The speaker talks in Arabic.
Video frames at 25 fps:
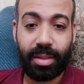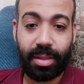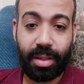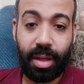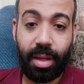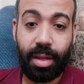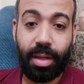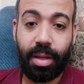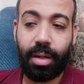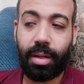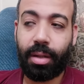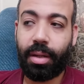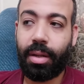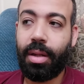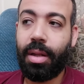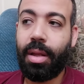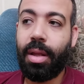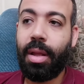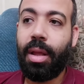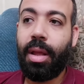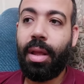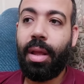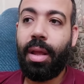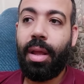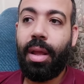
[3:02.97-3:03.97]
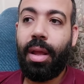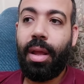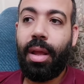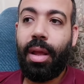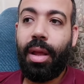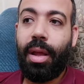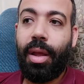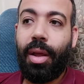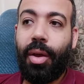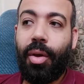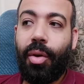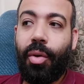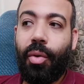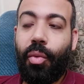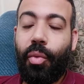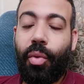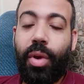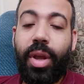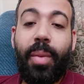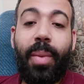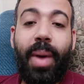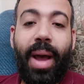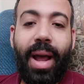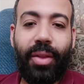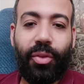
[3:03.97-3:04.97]
صغير
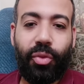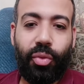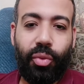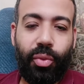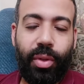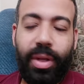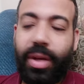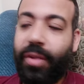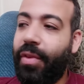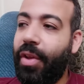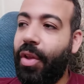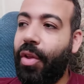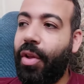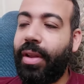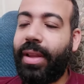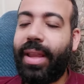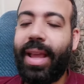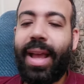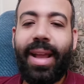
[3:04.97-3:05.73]
ويبعته الفيديو ده